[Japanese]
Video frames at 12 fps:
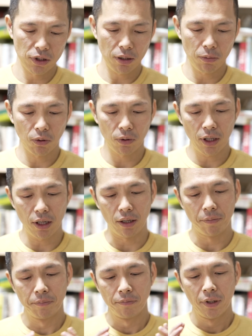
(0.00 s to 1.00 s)
ういったもの
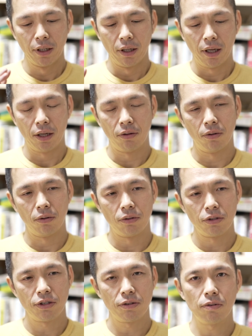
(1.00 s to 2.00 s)
であ
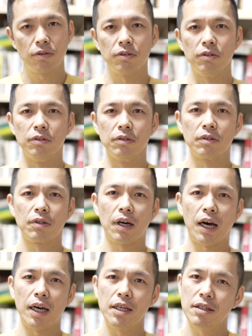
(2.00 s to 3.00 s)
のすごく
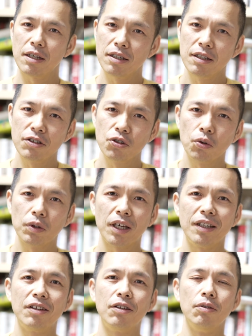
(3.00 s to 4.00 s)
快適な状
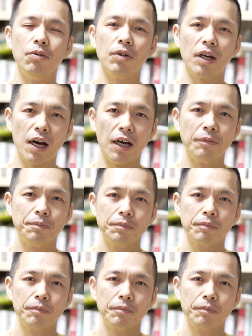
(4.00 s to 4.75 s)
態っていうか